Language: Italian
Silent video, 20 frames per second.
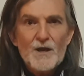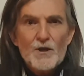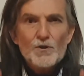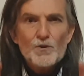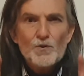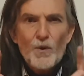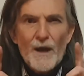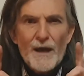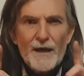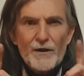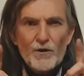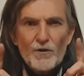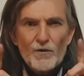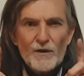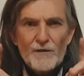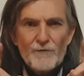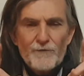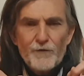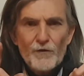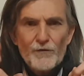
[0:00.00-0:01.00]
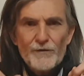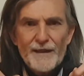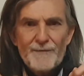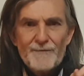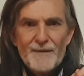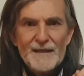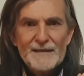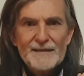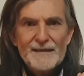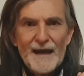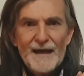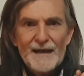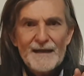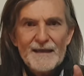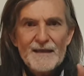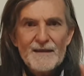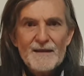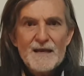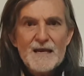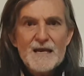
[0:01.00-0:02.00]
Due errori
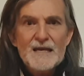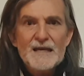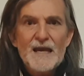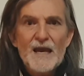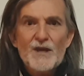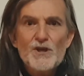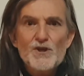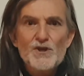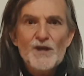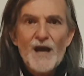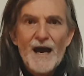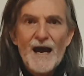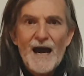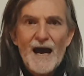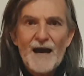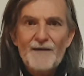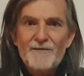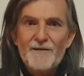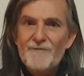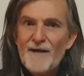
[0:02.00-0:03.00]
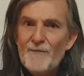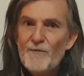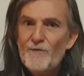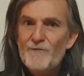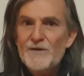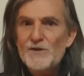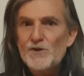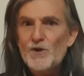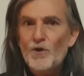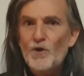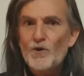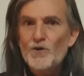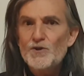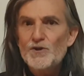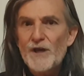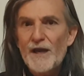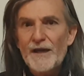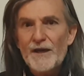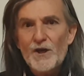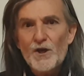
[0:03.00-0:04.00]
fondamentali che già avevamo visto con
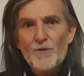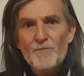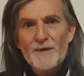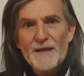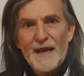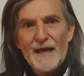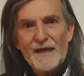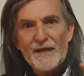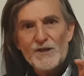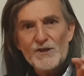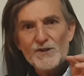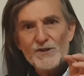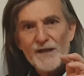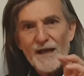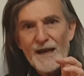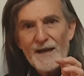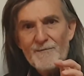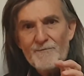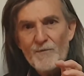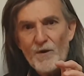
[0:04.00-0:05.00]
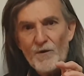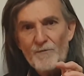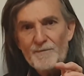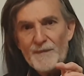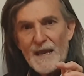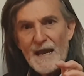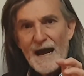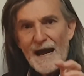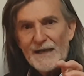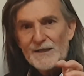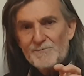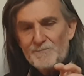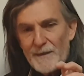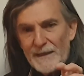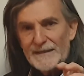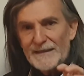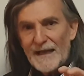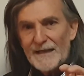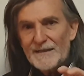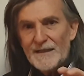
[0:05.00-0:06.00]
Chernobyl e che ci saremmo
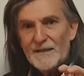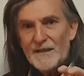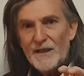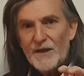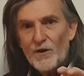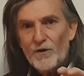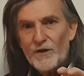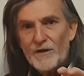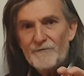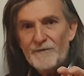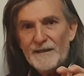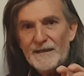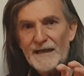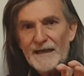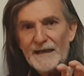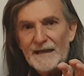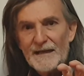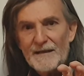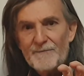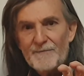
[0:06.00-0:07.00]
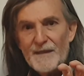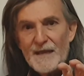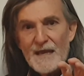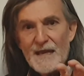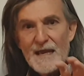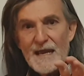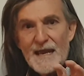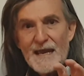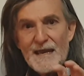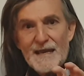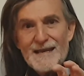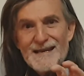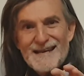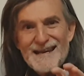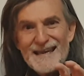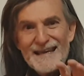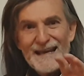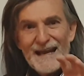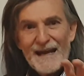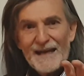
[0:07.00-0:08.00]
aspettati di non rivedere e
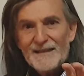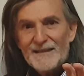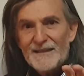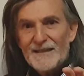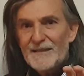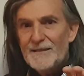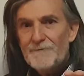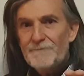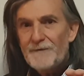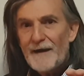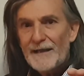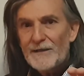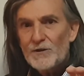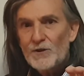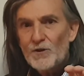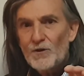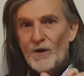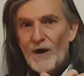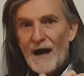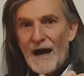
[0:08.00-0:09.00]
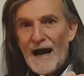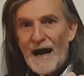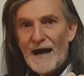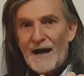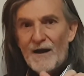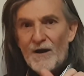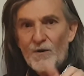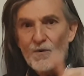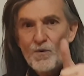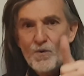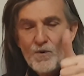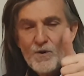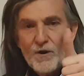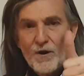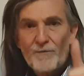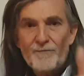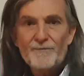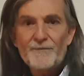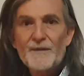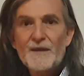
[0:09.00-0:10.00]
legati di fatto a
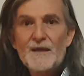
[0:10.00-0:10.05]
uno